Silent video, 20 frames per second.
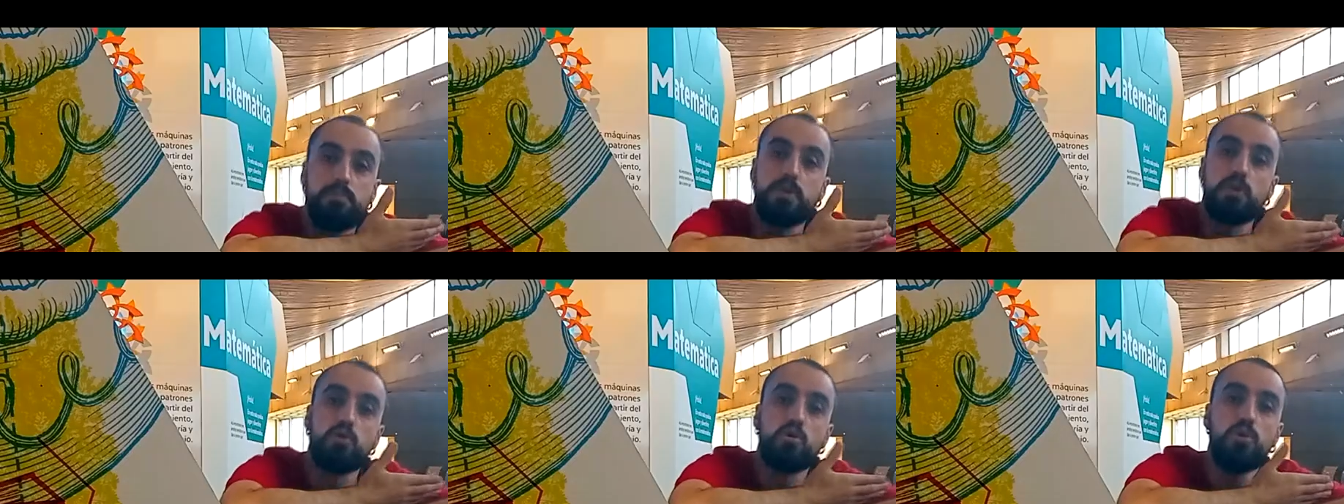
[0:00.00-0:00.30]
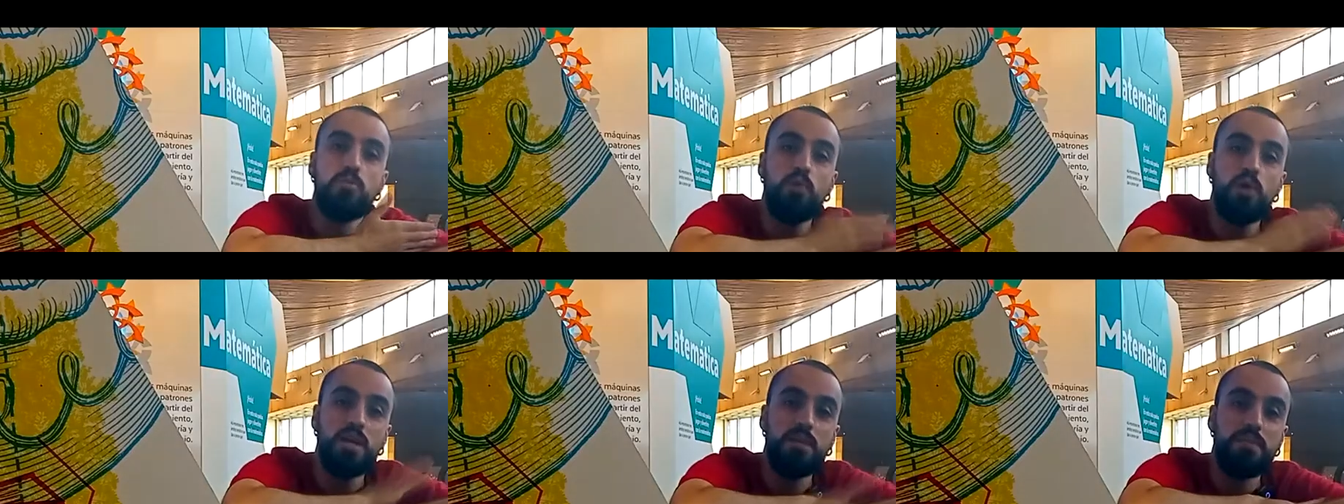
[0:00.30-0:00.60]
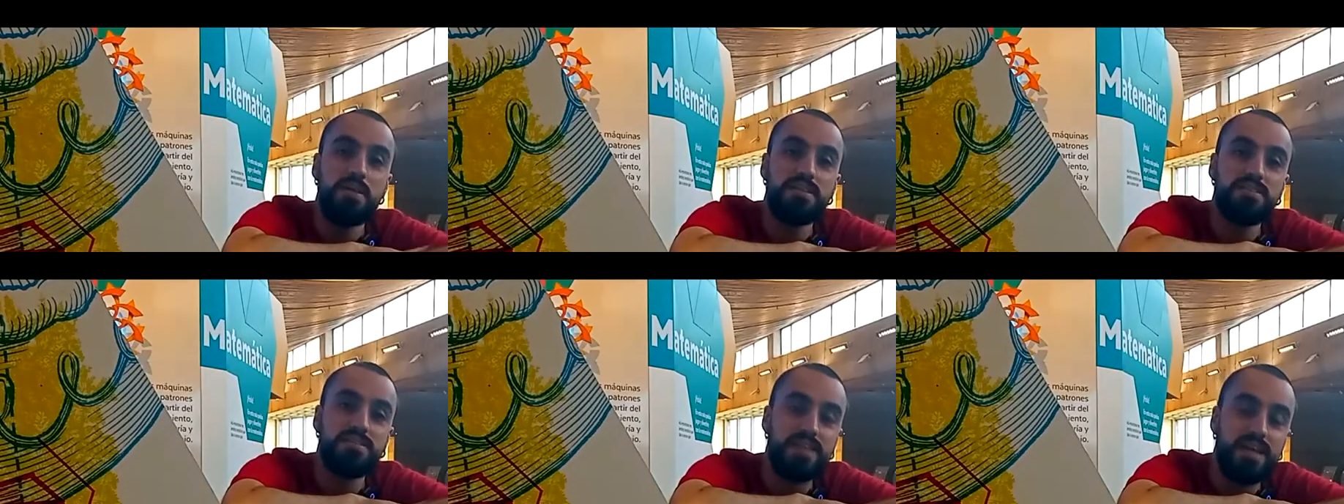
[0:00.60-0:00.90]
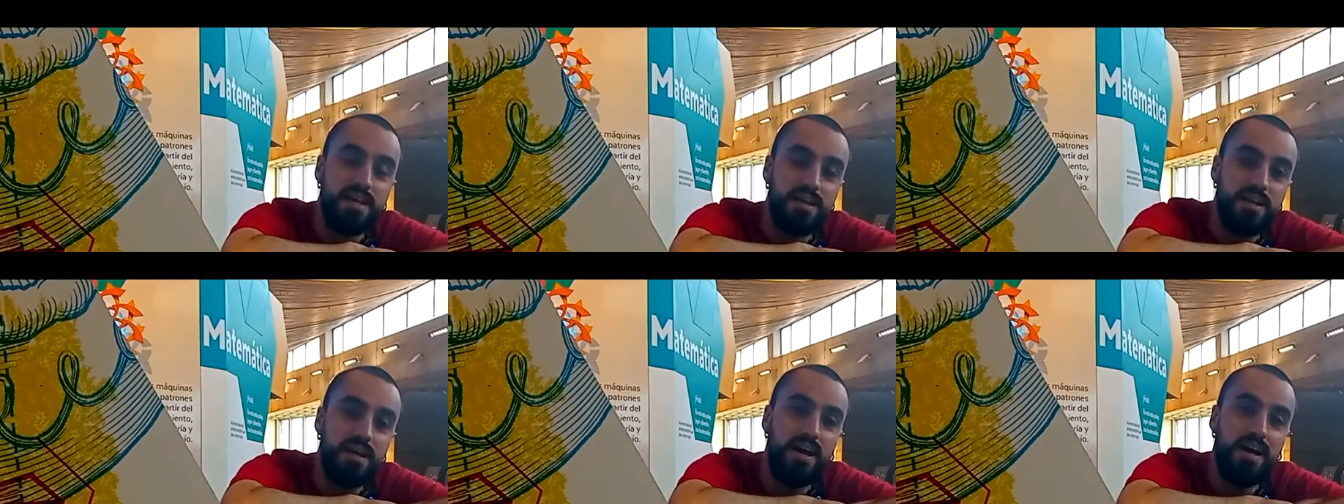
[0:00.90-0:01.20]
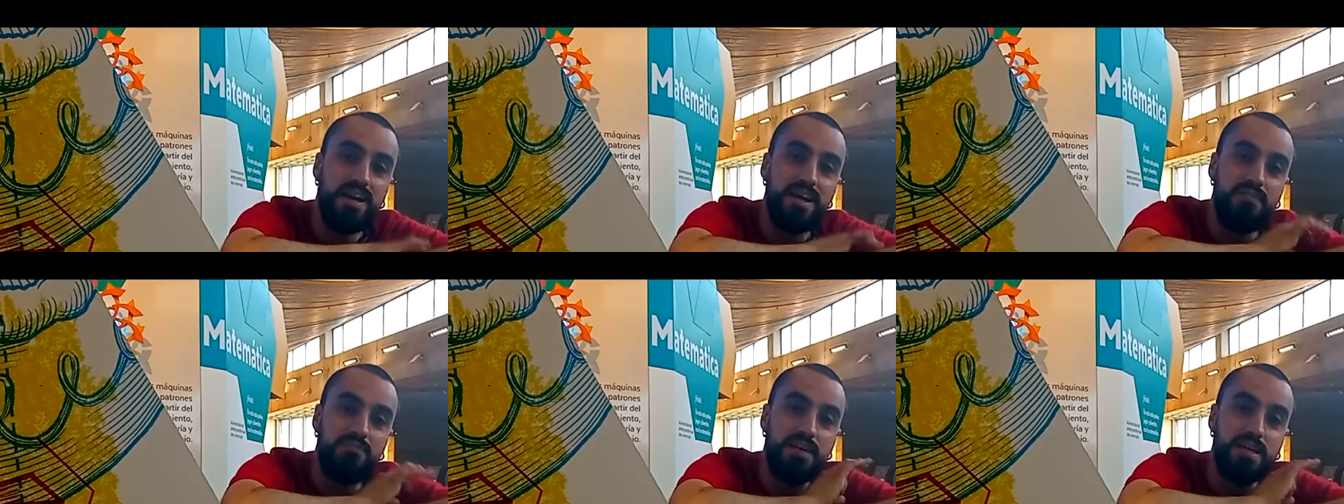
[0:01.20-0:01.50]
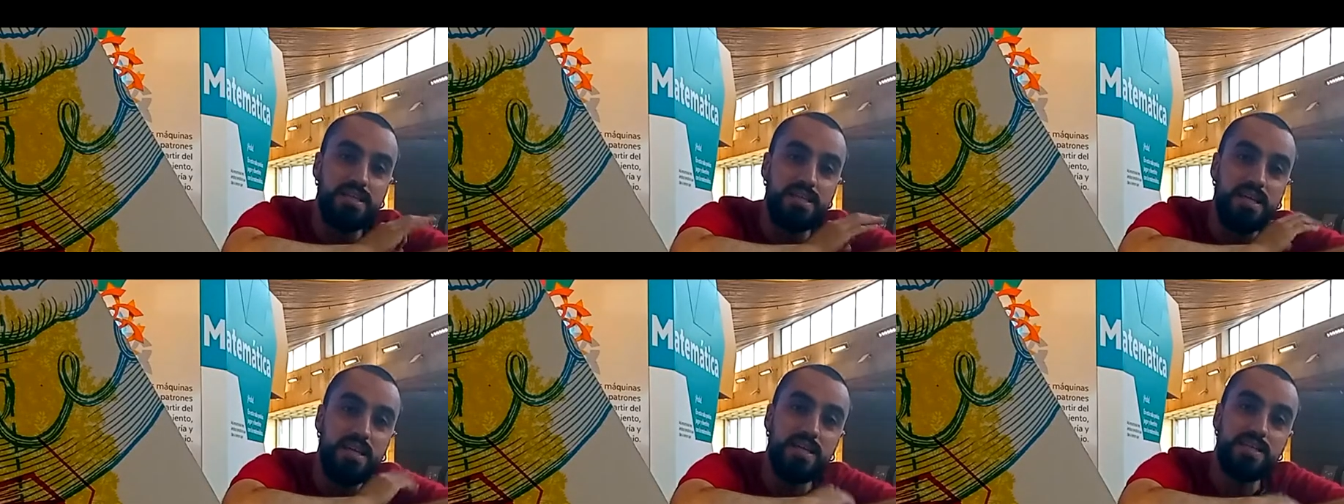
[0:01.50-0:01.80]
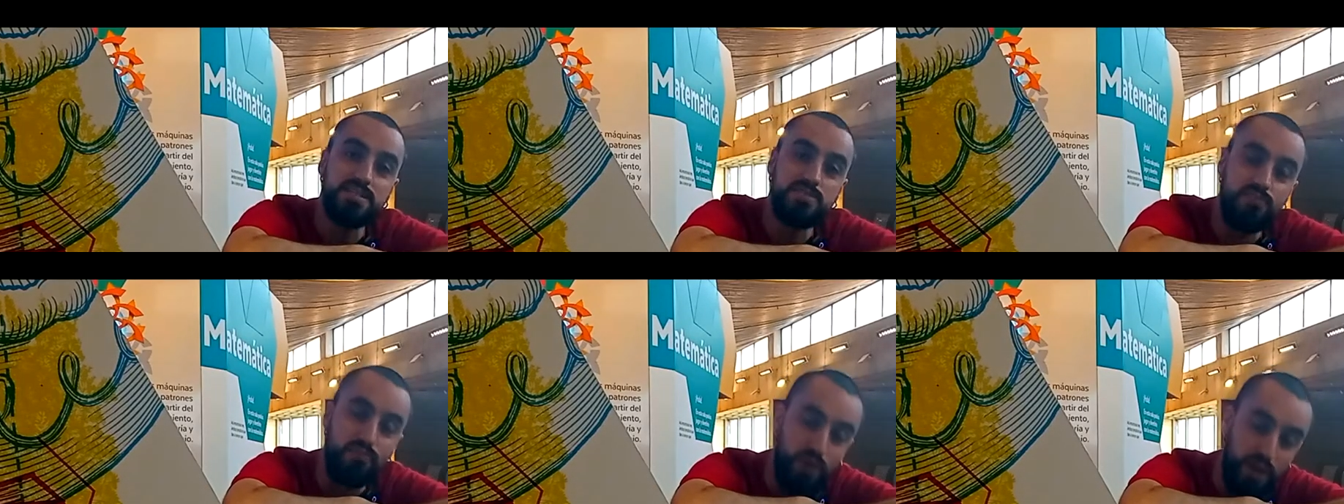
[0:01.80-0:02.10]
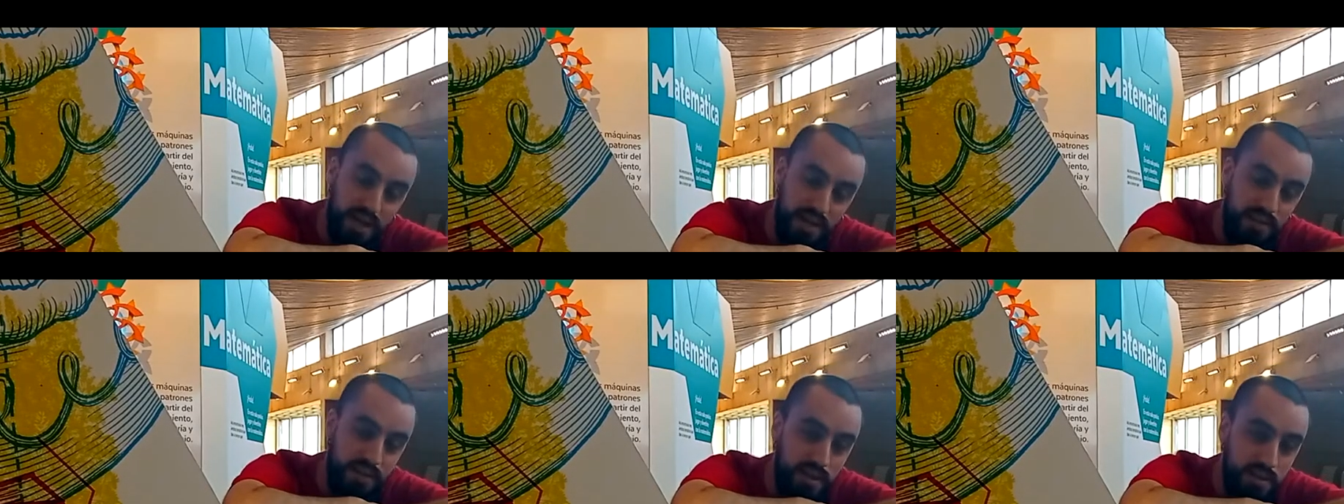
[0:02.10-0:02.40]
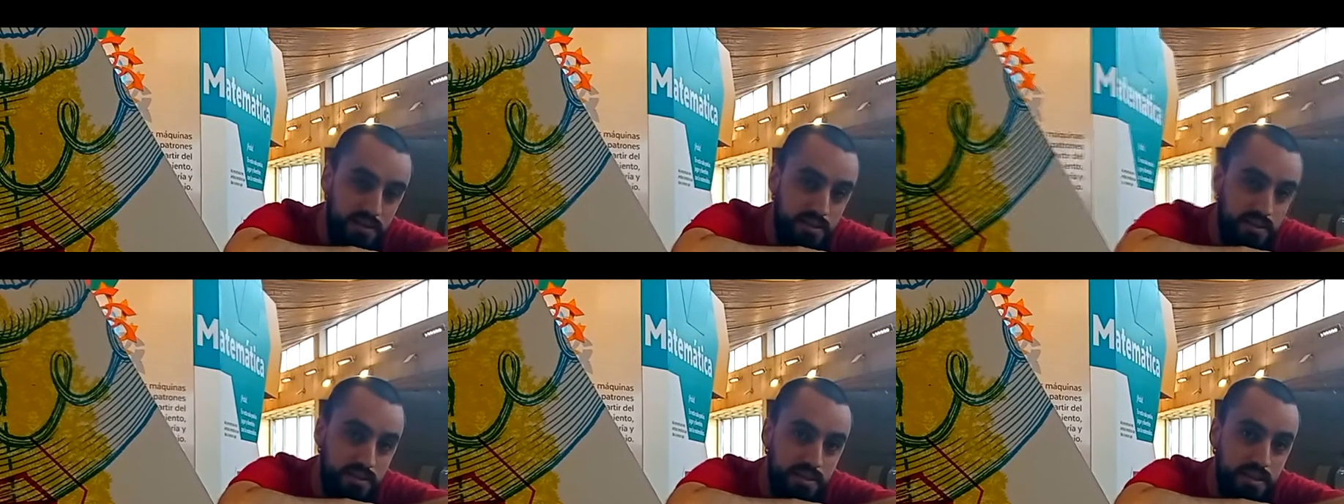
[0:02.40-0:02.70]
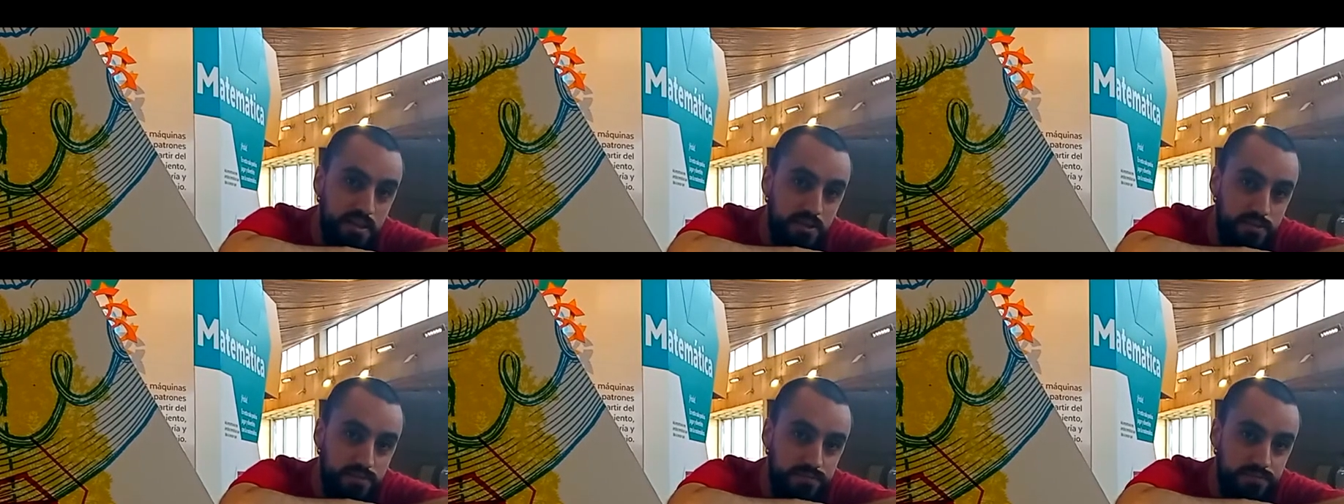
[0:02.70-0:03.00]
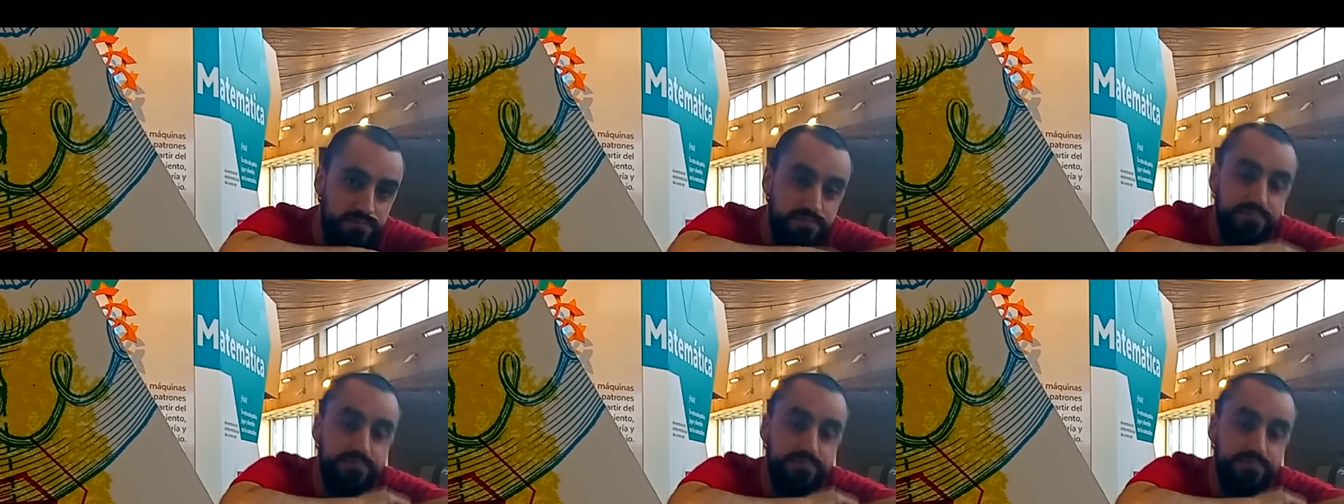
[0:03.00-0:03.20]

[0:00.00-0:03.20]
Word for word: Pero ¿cómo alimentar a las bacterias buenas del intestino?